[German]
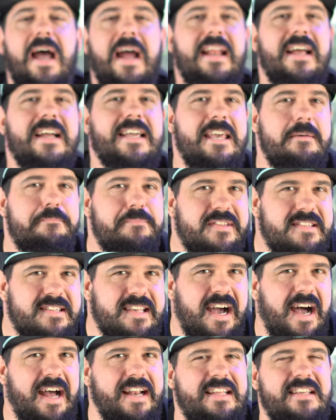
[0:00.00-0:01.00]
Leider gibt es
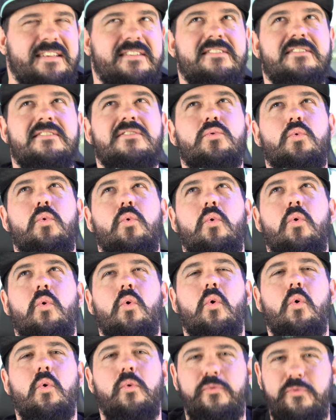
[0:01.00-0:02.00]
gar nicht
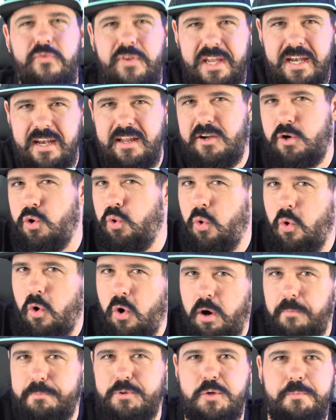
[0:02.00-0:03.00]
so viele
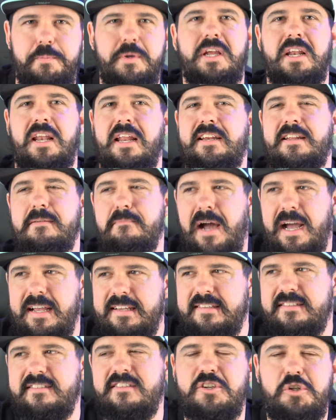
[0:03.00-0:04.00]
Koop-Spiele. Die
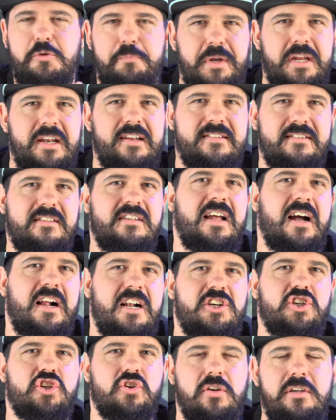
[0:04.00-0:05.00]
meisten Spiele sind
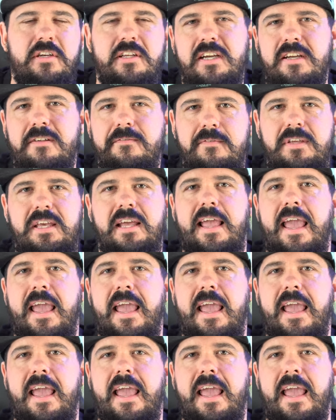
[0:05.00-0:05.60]
halt schon irgendwie